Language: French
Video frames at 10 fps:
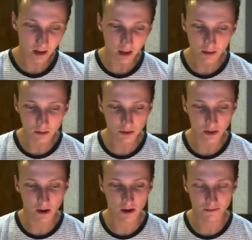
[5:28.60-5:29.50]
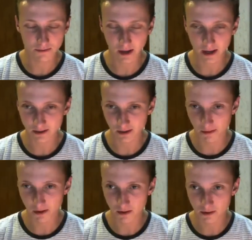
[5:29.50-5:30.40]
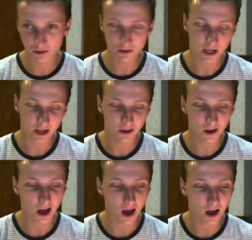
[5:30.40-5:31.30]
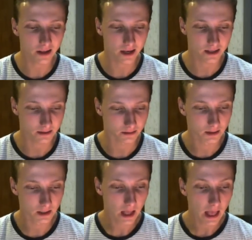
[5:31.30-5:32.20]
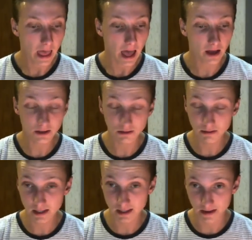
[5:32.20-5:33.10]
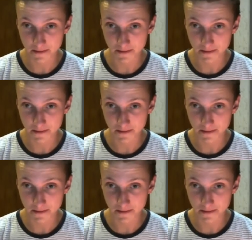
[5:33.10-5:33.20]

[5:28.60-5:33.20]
Donc euh, vous verrez sûrement ce charter en action. Ensuite,